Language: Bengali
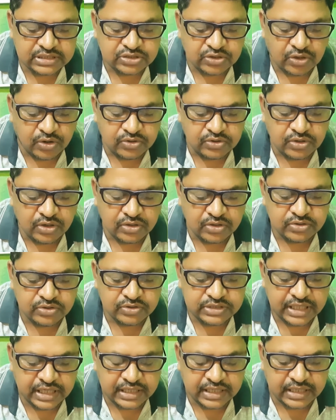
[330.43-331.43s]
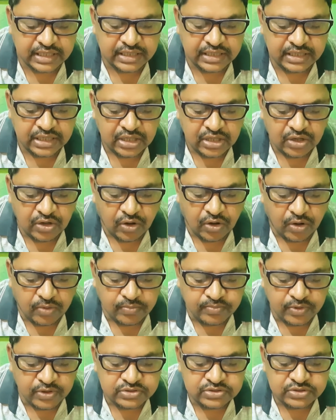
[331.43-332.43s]
সংলগ্ন থেকে
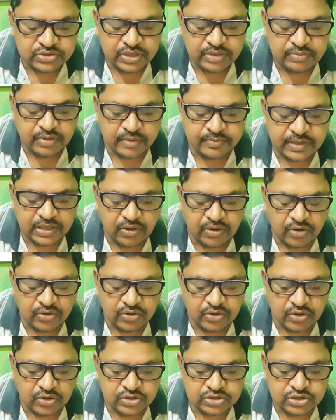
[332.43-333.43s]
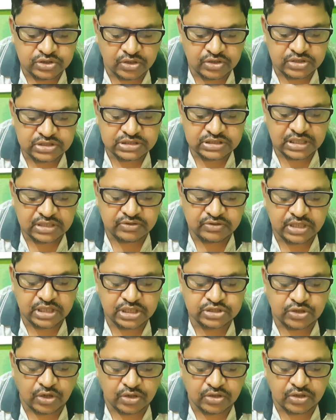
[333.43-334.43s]
অভ্যন্তরীণভাবে অঙ্গ
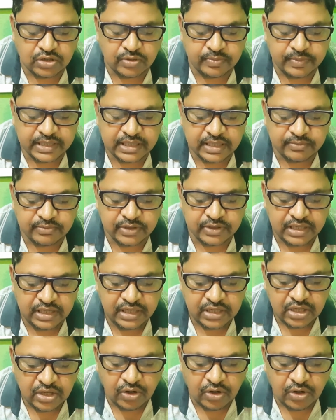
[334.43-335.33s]
সঞ্চালনের সক্ষম একে বলে